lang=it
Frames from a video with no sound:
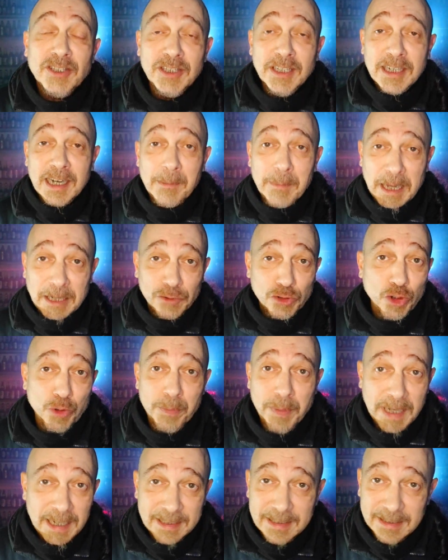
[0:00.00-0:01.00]
sì, la
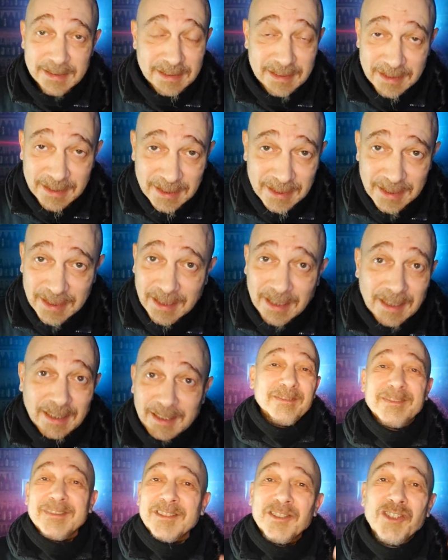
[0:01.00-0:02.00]
maggior parte sì.
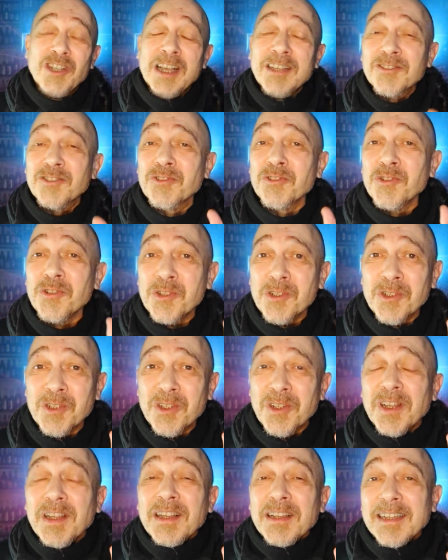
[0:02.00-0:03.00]
Già
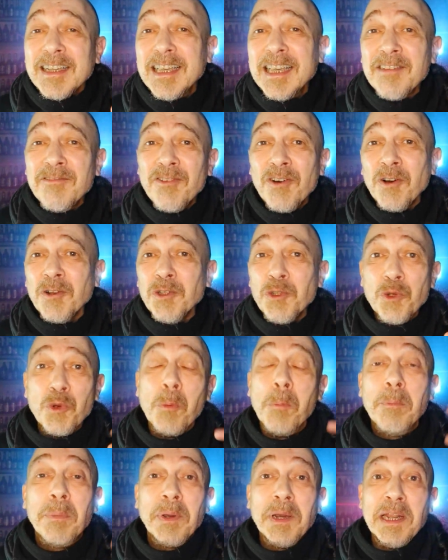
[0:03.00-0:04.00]
solo che
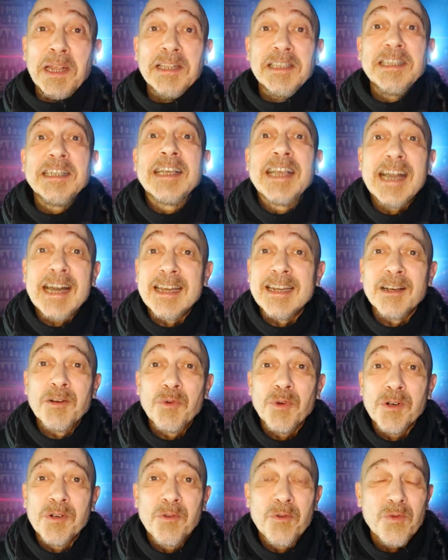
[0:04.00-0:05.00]
vogliono predicare a
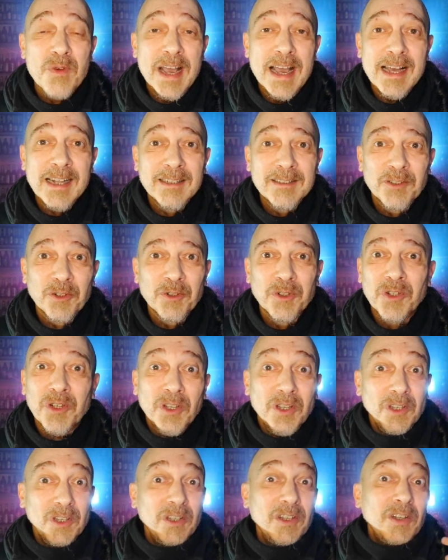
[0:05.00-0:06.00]
qualcun
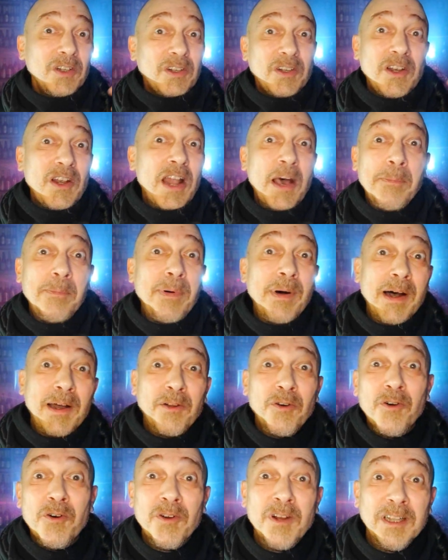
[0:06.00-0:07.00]
altro la
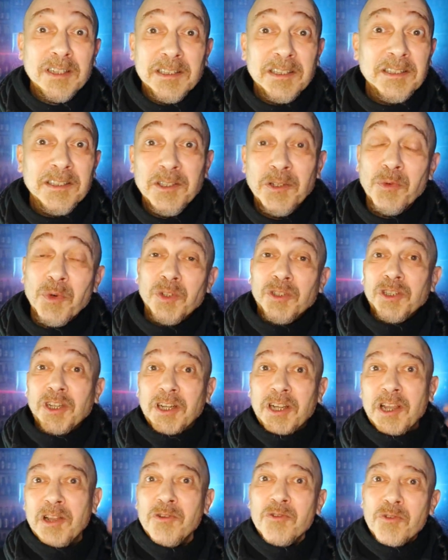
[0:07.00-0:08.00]
parola di Dio vuol
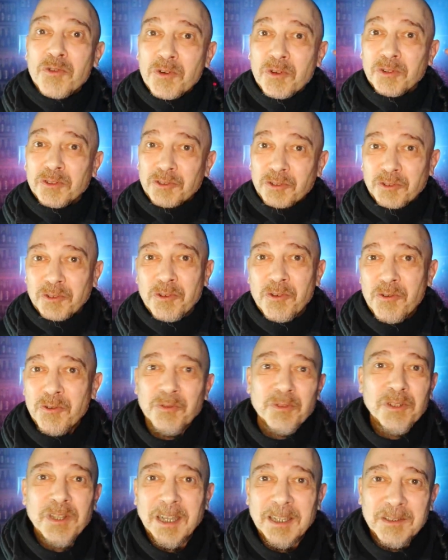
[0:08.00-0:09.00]
dire che loro sono in
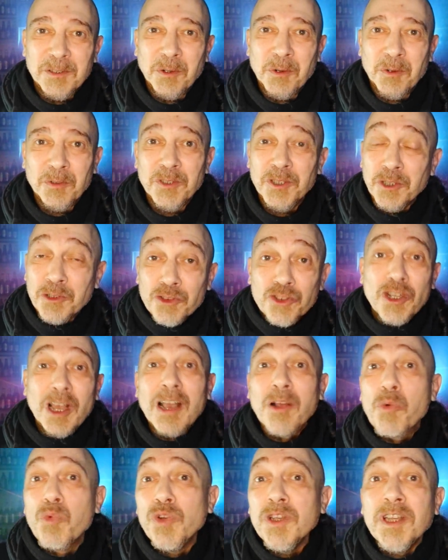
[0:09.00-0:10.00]
contatto con Dio,
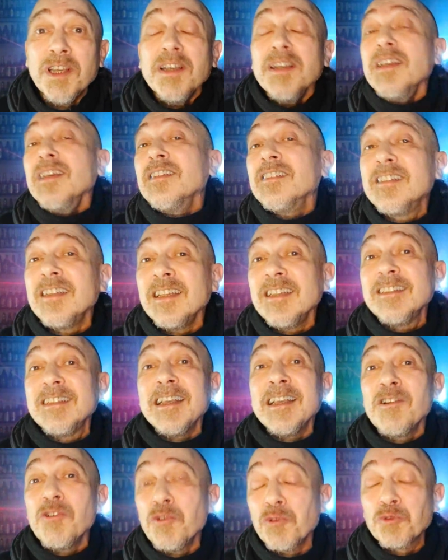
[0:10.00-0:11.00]
già qui si
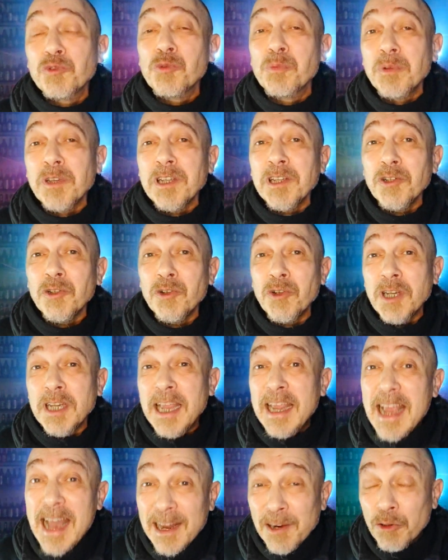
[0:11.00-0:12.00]
ritengono
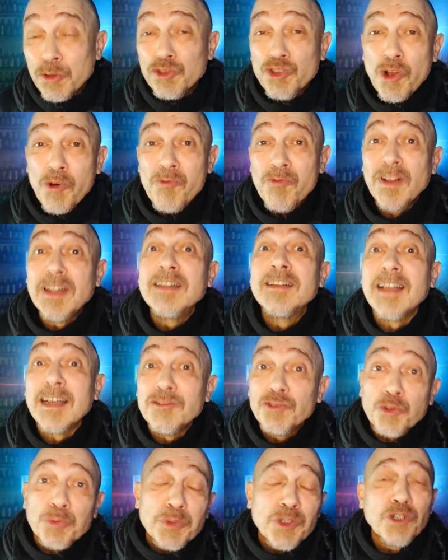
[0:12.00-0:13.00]
superiori e hanno già un
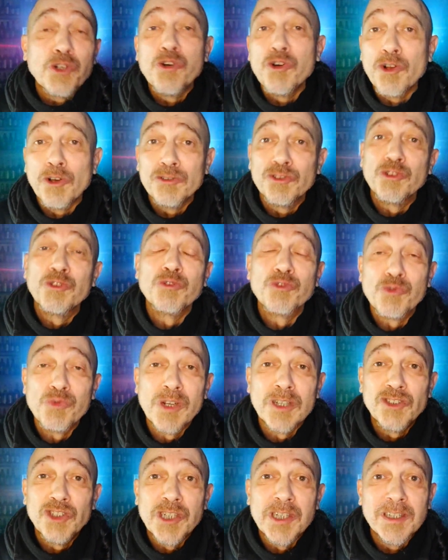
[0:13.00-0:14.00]
vantaggio psicologico
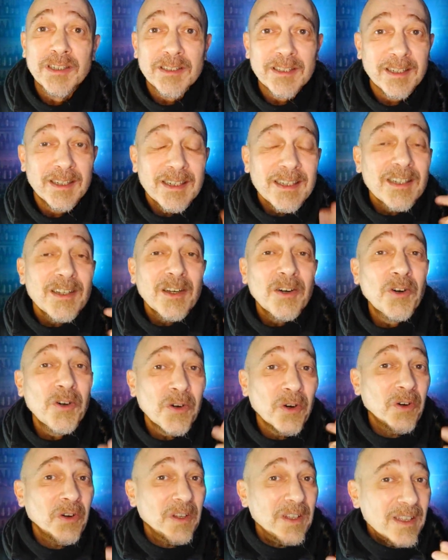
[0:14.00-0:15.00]
sulla gente.
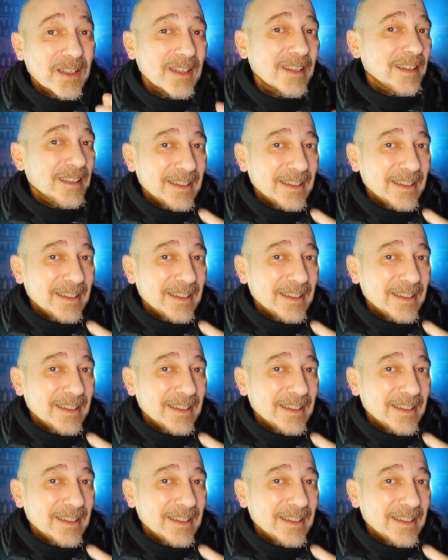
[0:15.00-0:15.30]
Oh,